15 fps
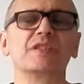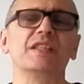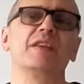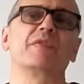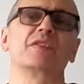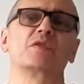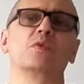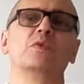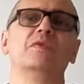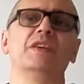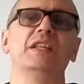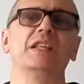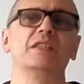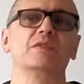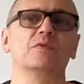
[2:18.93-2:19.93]
Hier versuchen wir
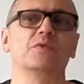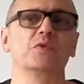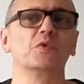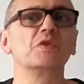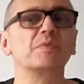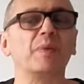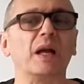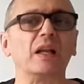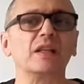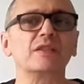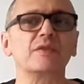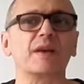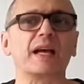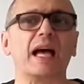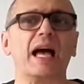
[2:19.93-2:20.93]
nicht Fußballer
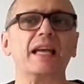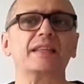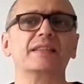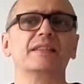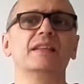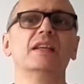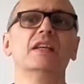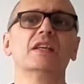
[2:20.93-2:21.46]
zu erreichen,